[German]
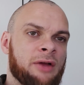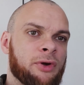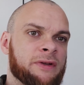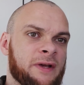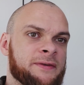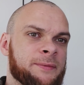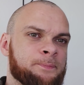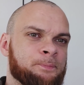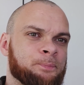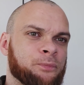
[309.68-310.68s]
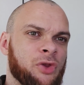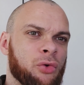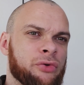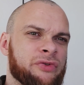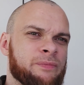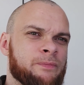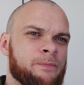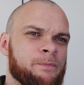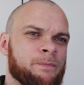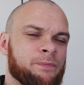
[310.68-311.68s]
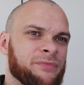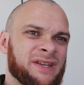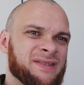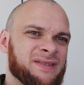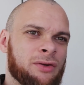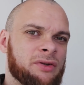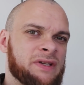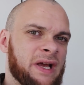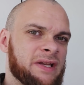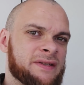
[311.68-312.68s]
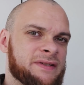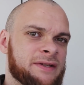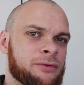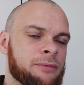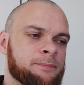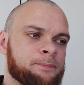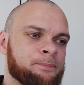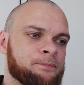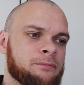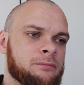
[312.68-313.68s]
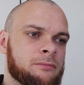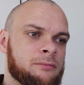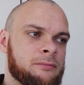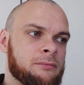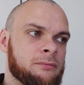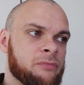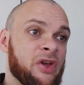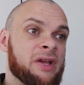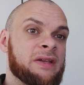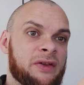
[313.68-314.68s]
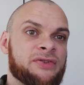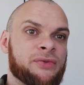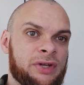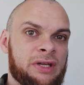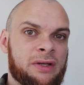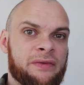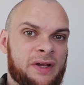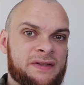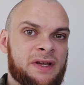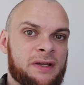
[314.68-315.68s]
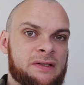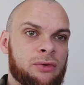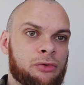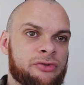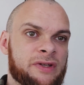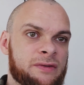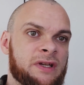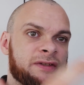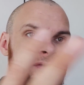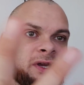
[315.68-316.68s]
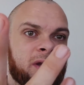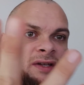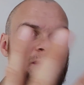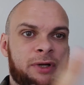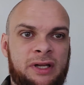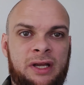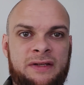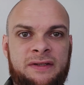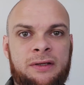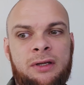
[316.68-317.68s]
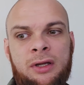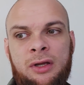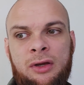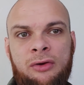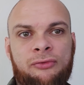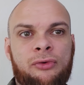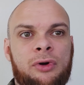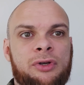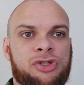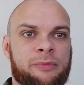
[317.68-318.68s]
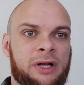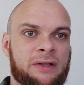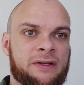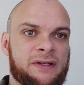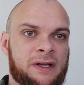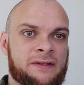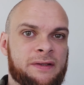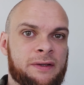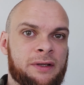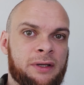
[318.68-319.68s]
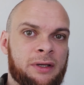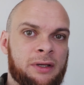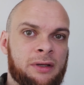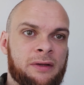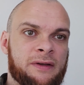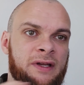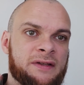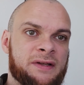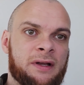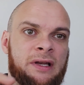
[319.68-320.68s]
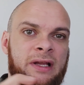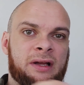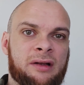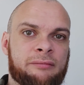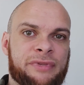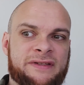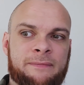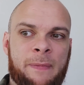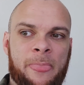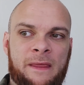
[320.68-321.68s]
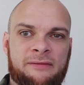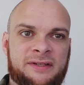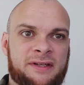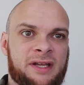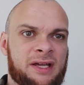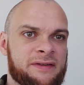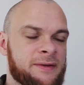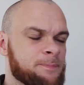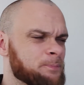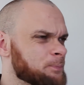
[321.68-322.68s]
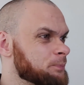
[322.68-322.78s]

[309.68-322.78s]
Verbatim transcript: erwirkt hat. Und das ist noch nicht alles. Also da geht das für ihn quasi erst los. Also das war erstmal der erste Vorgeschmack, das erste, sein erster Leckerbissen, was er da hatte.